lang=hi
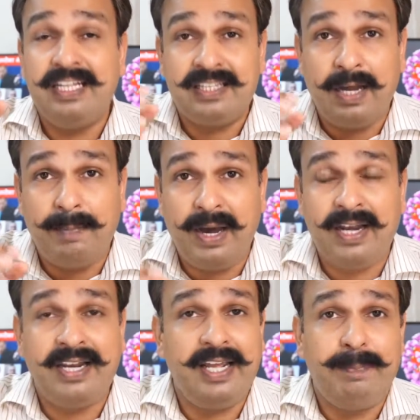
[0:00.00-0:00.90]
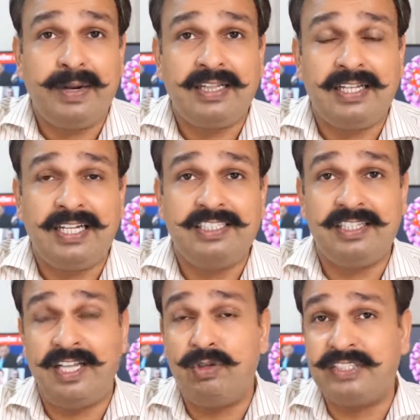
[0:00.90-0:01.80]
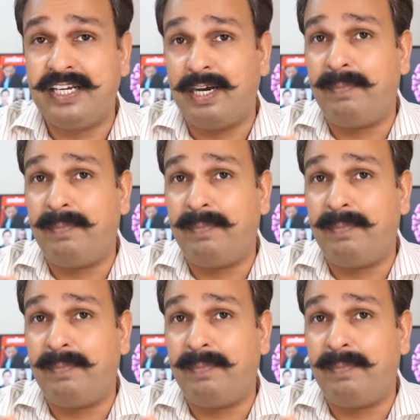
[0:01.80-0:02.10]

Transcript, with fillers: इतना भार नहीं पड़ता था जितना उसकी